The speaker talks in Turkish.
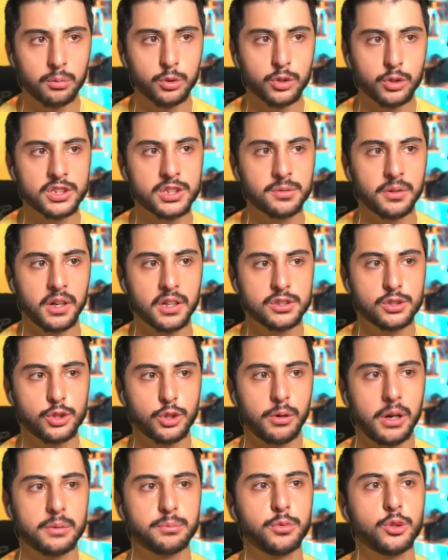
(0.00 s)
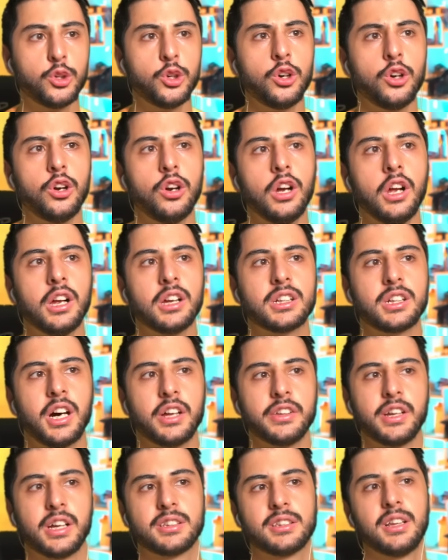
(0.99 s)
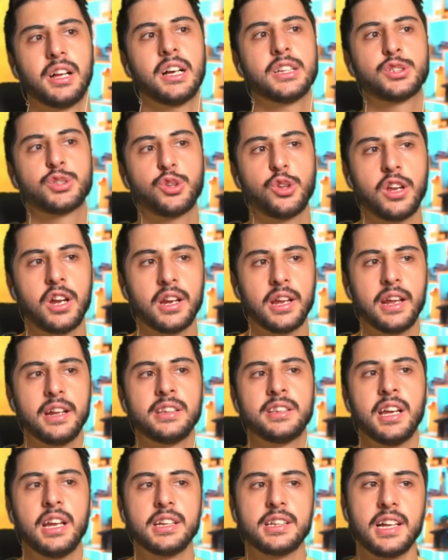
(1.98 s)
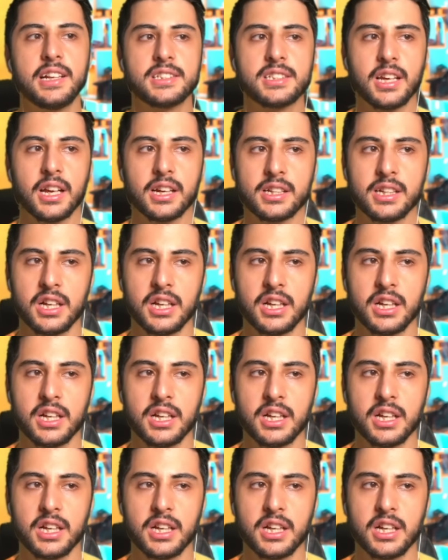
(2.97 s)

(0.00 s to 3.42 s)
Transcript: Abi bu nasıl bir astro bak bu kanatlı astrolar en tehlikelisi